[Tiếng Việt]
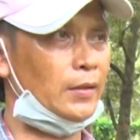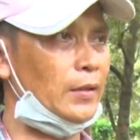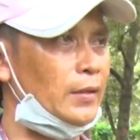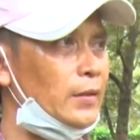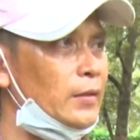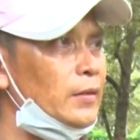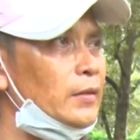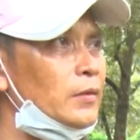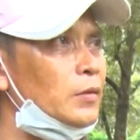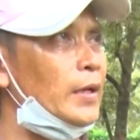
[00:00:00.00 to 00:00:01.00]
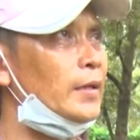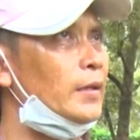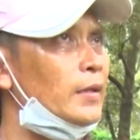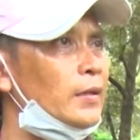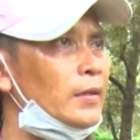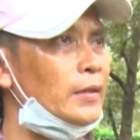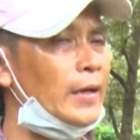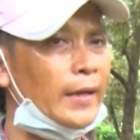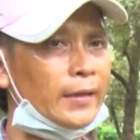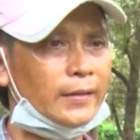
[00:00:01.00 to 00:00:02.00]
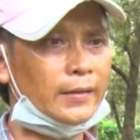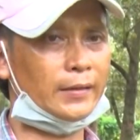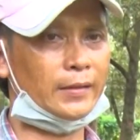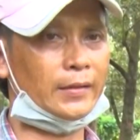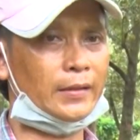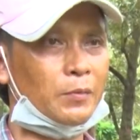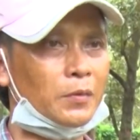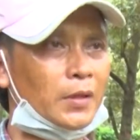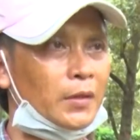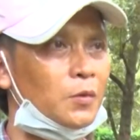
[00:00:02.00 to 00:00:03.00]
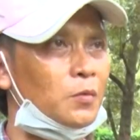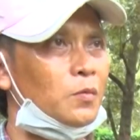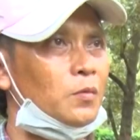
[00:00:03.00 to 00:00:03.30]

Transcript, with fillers: à, tôi cắt à, tháng 50 triệu